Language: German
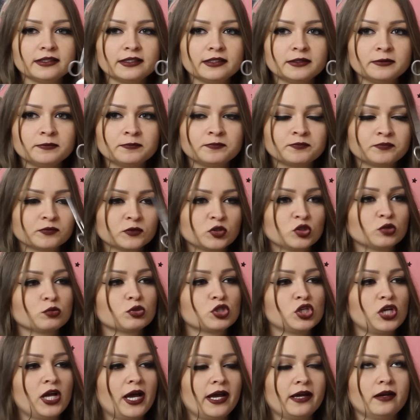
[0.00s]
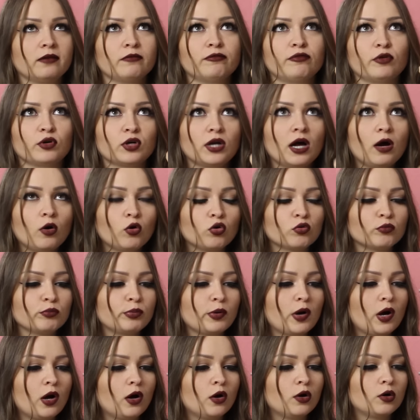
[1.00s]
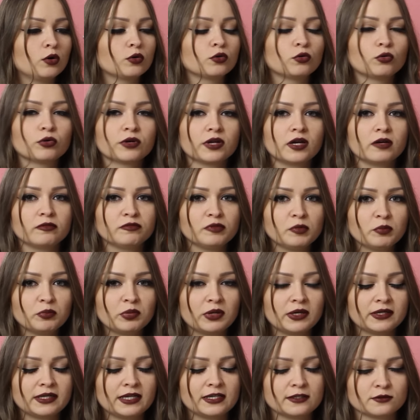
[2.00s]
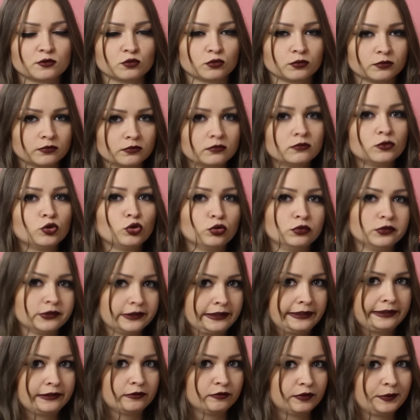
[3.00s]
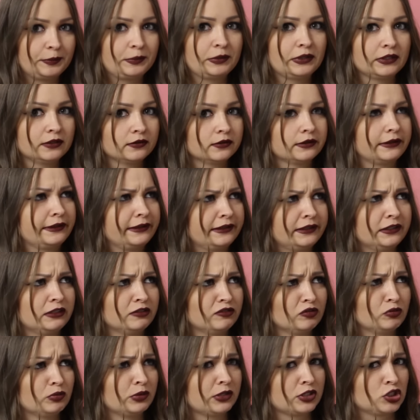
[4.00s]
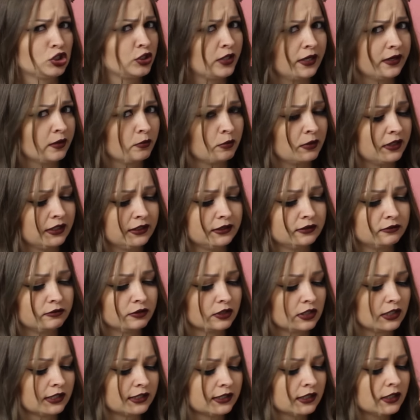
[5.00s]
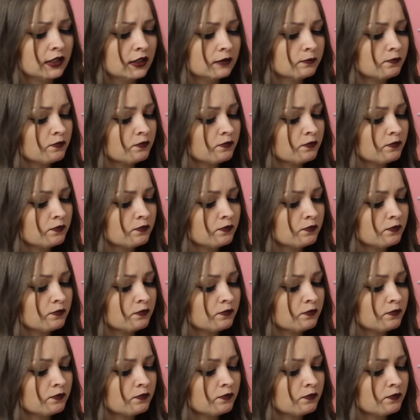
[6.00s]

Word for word: drin zum Schneiden von Augenbrauen oder Wimpern, also künstlichen Wimpern, richtige Wimpern schneidet man nicht wirklich.